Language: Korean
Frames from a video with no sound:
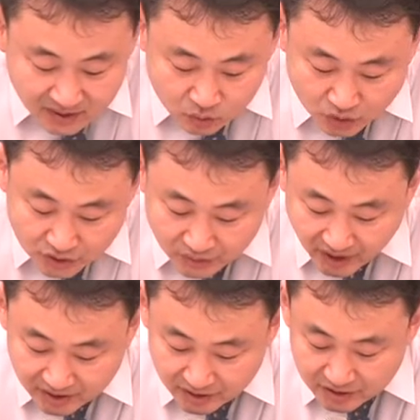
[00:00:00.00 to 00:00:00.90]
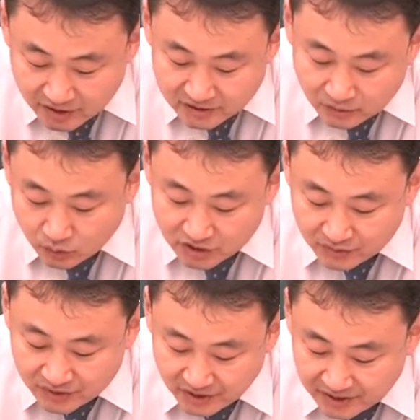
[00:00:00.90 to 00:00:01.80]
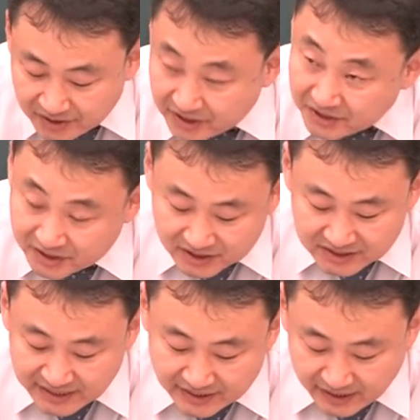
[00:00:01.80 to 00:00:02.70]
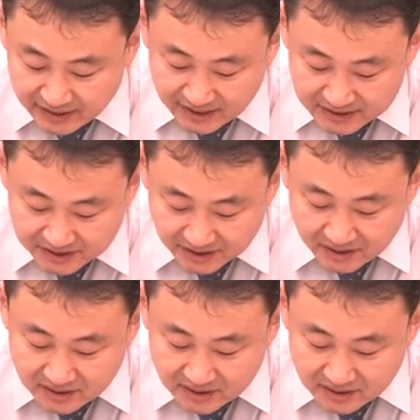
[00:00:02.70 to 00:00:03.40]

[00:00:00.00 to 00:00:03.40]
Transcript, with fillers: 도시군 계획설 결정 고실부터 2년 지날 때까지